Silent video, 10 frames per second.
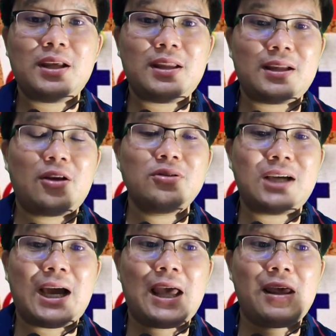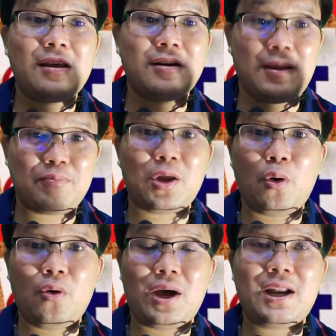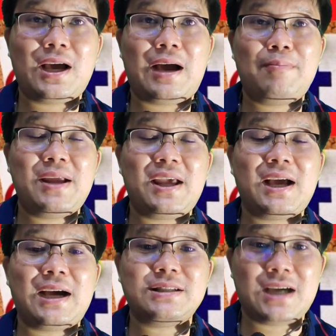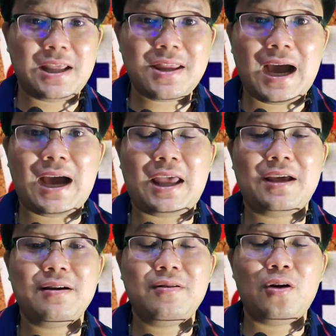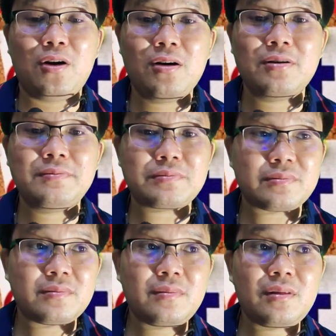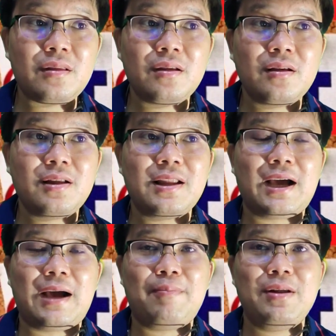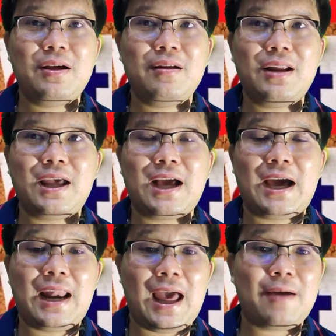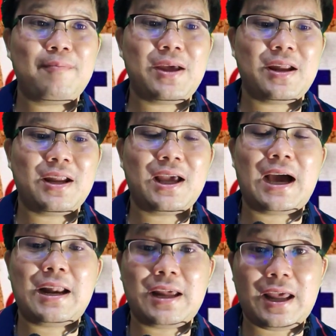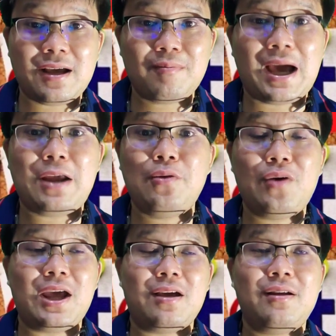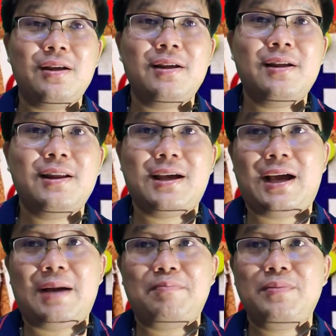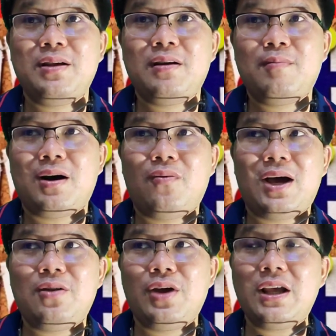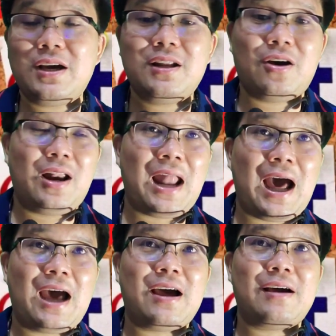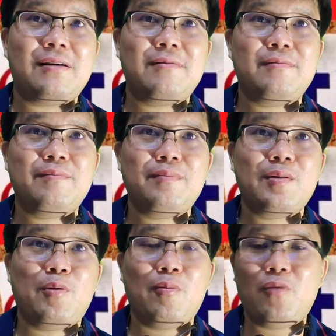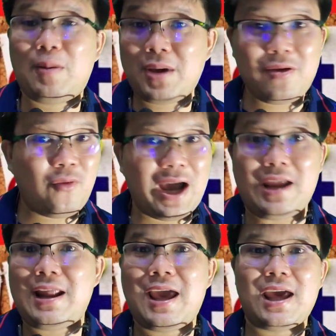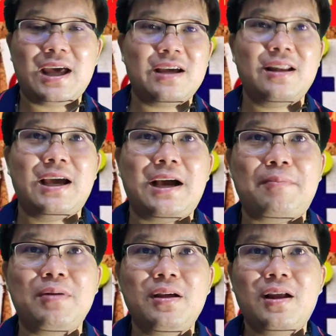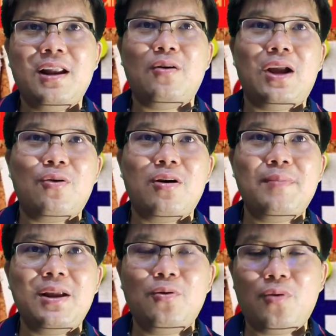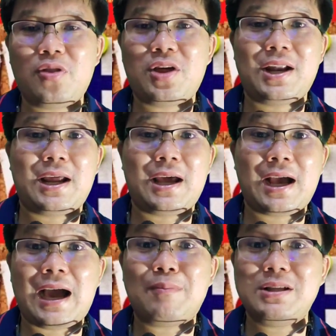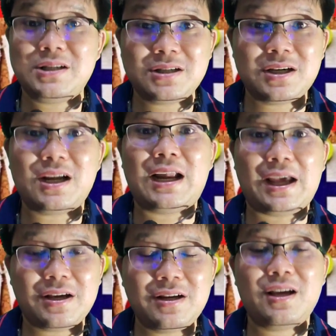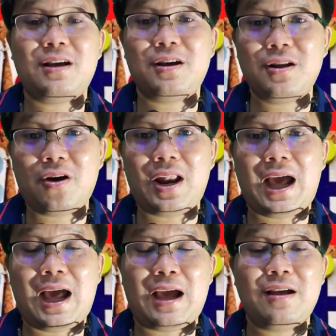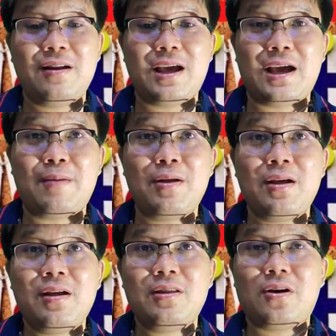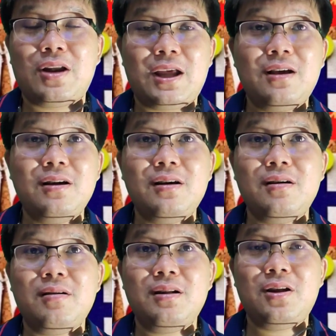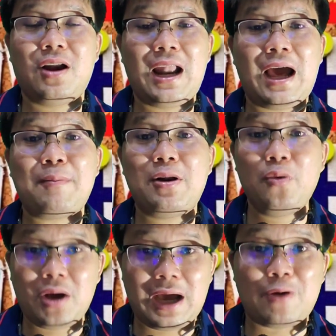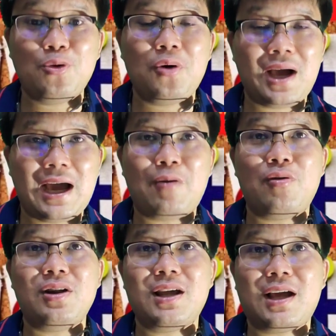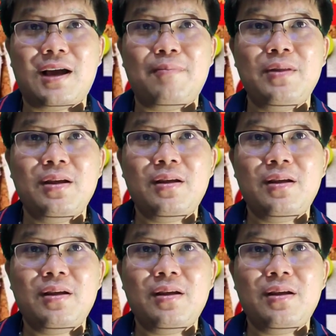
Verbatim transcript: ที่จะต้องใช้คริปโตนะครับในการใช้จ่ายเนาะนะครับหรือในการแลกเปลี่ยนในการเก็งกำไรด้วยนะครับเพราะว่าด้วยเงินดอลลาร์ผมว่าไม่ไหวแน่นะครับแล้วเราก็ไม่รู้ว่าสถานการณ์มันจะเกิดอะไรขึ้นกับเงินดอลลาร์นะครับตอนนี้คือดอลลาร์มันร่วงเอาร่วงเอานะครับ